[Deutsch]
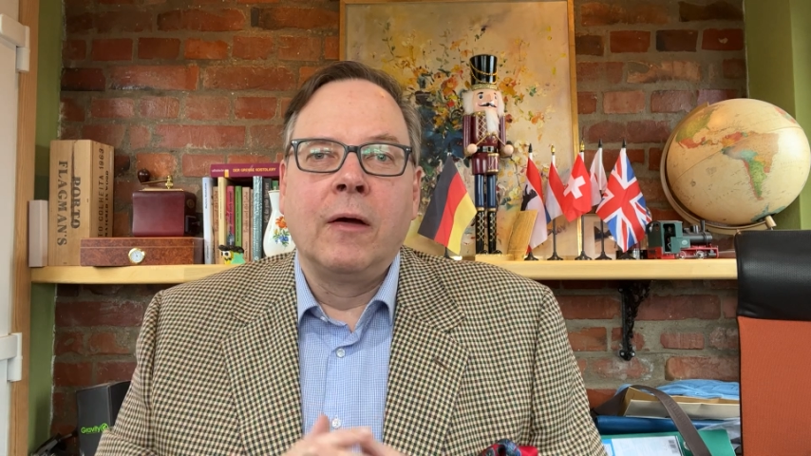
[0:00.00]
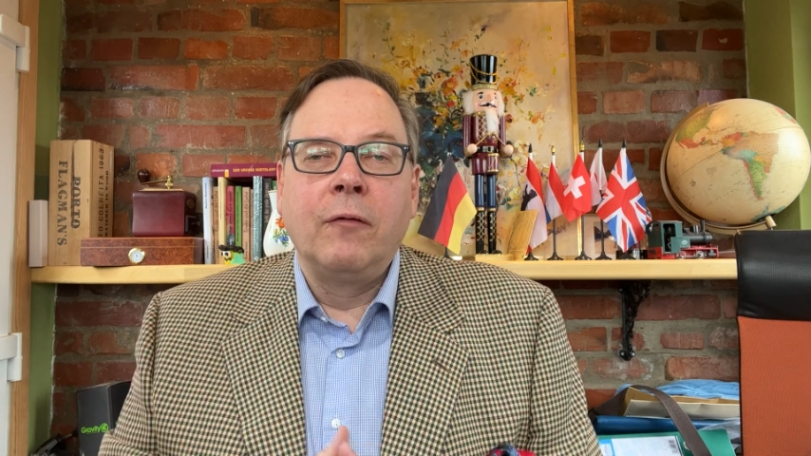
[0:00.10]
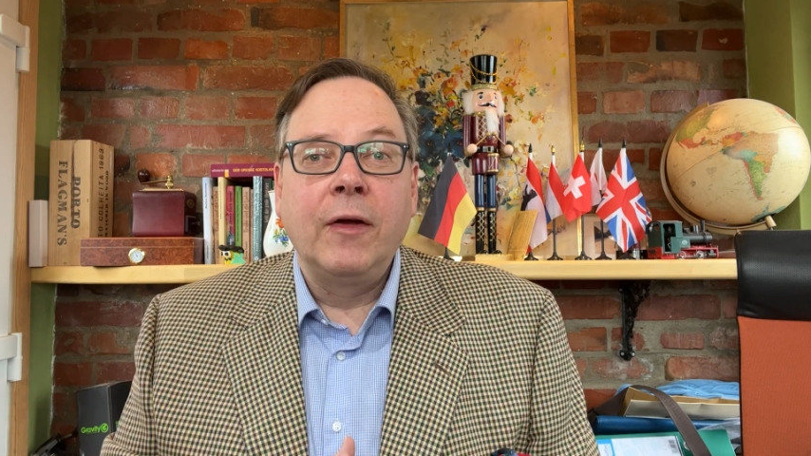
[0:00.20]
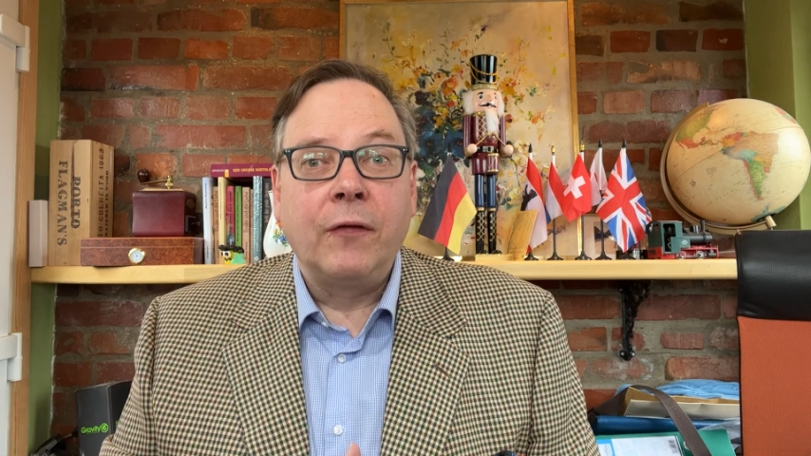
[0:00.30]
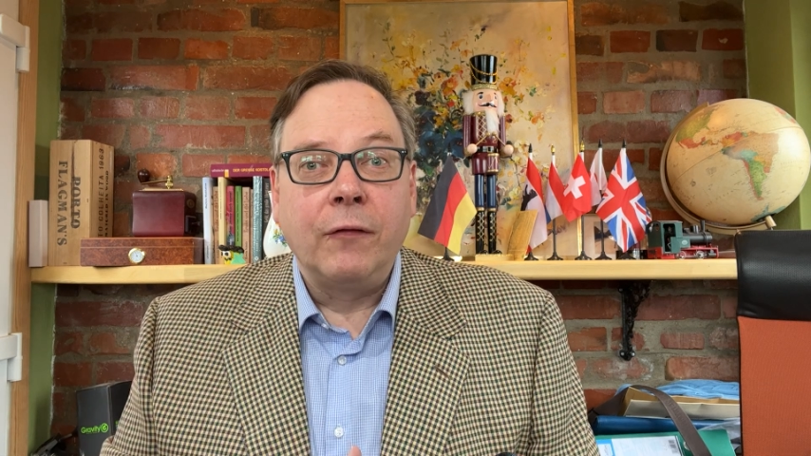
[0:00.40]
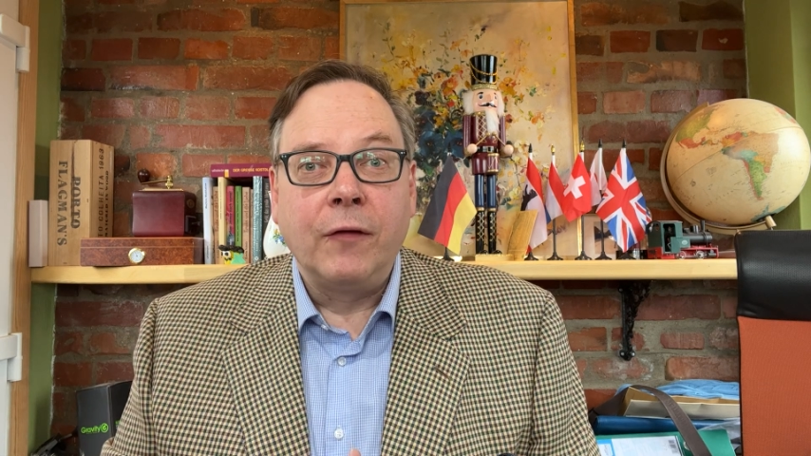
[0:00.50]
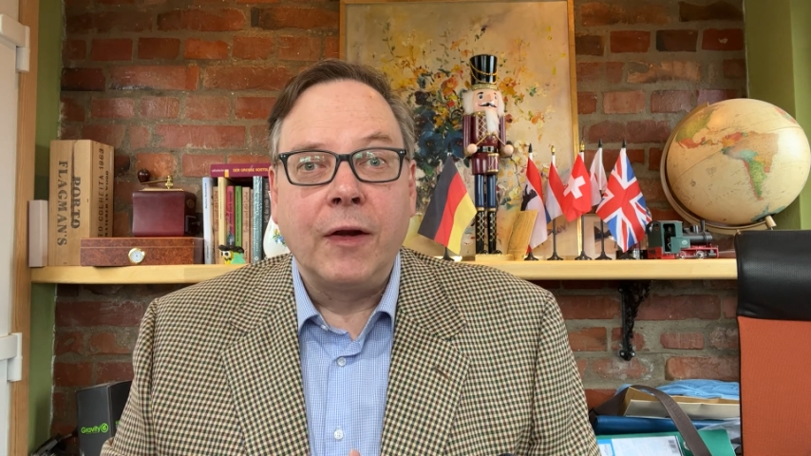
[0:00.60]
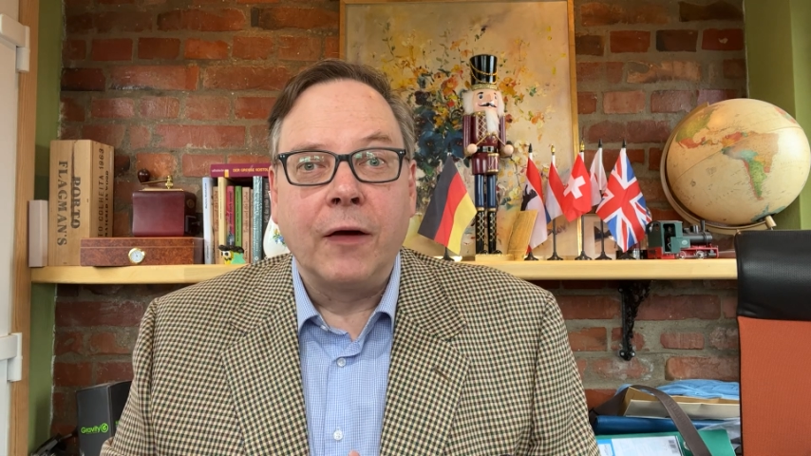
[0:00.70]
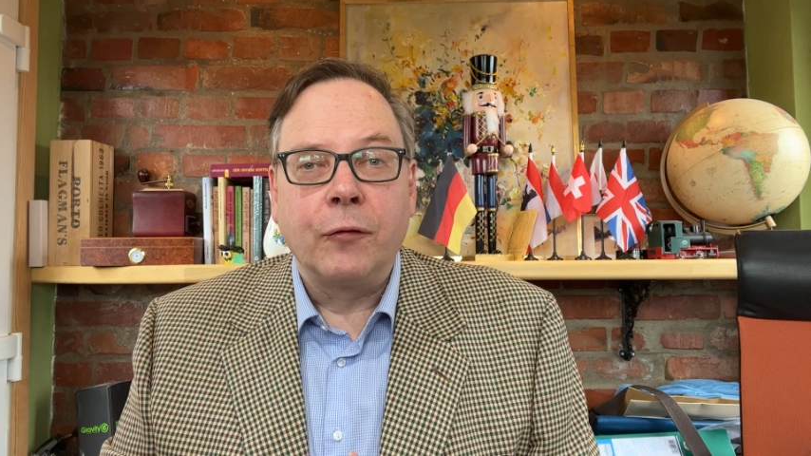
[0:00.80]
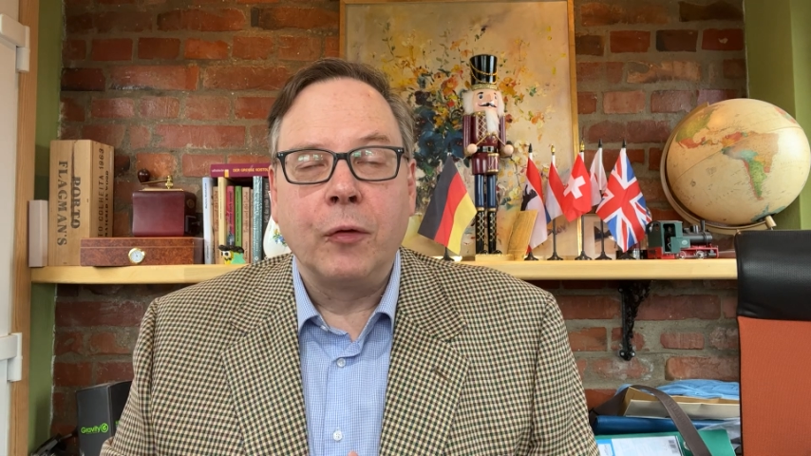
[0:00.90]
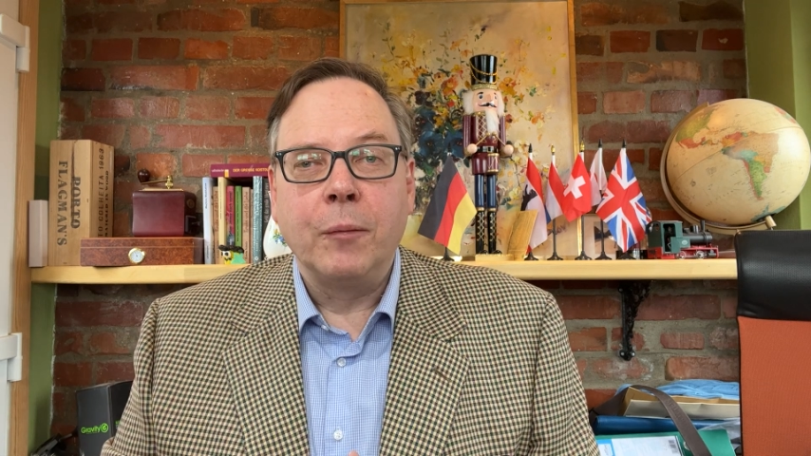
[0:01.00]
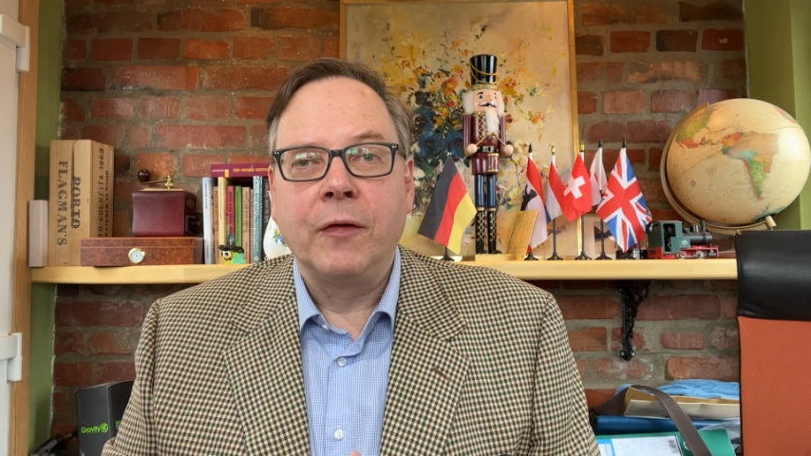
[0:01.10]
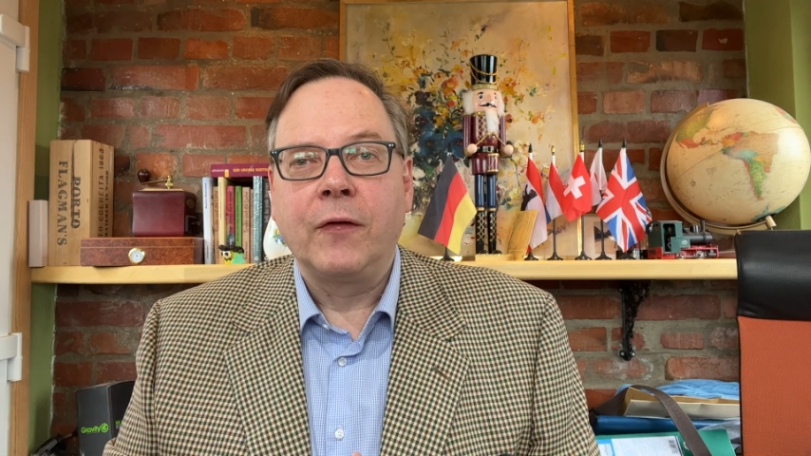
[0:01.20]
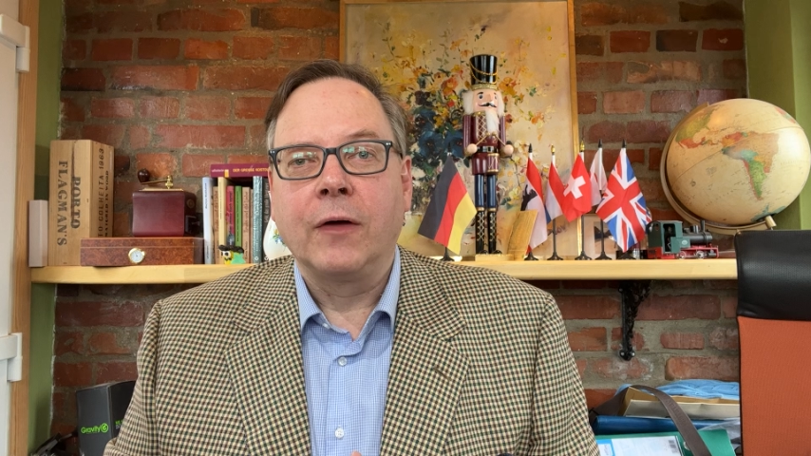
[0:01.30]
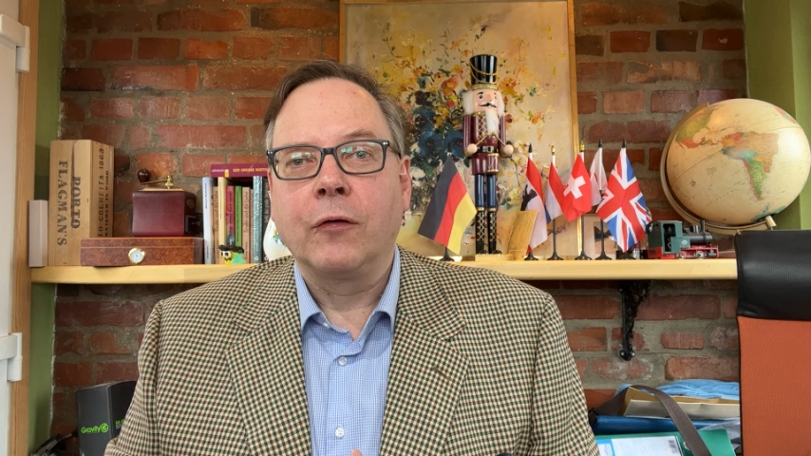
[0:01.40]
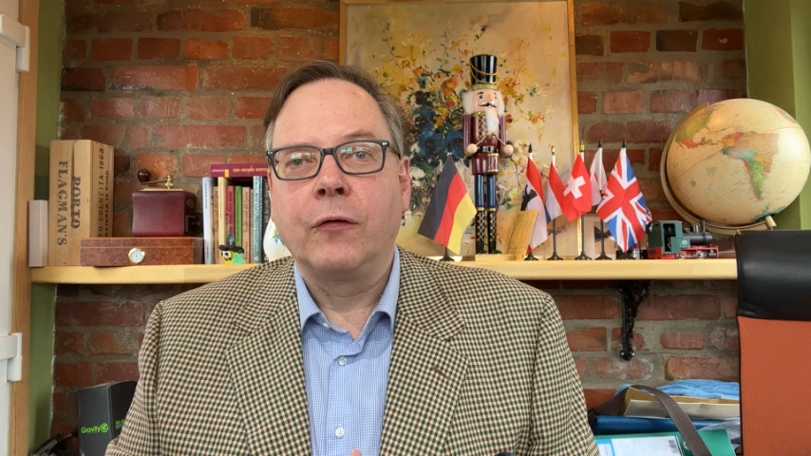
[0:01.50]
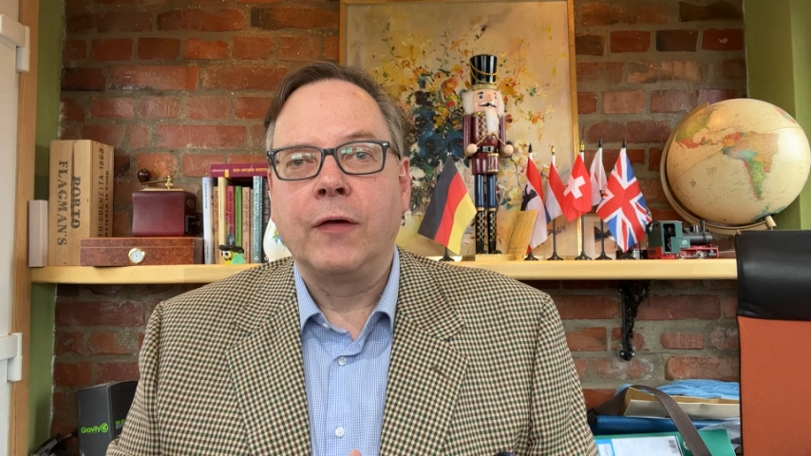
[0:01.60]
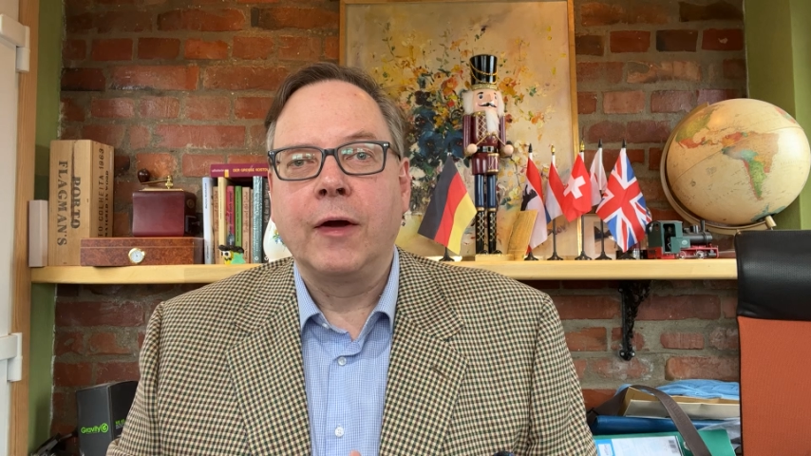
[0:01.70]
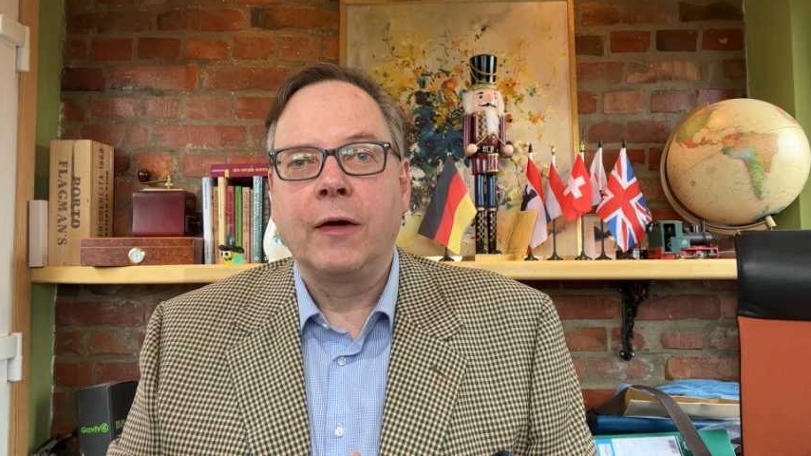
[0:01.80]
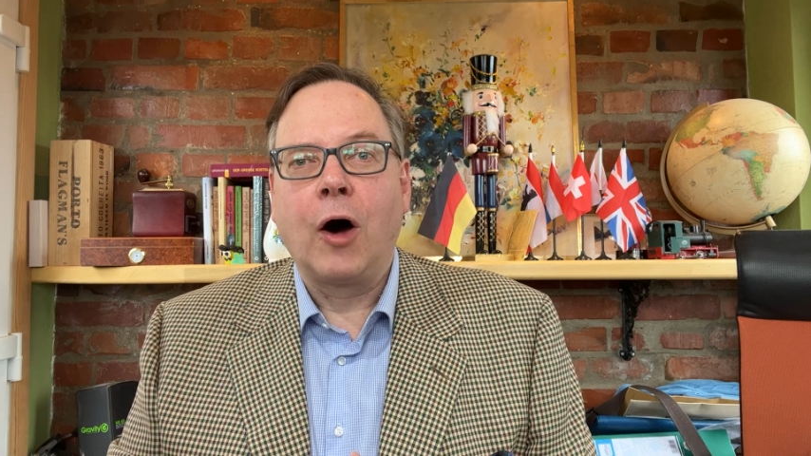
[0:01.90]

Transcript: Wie sehen Sie das? Würde mich sehr interessieren.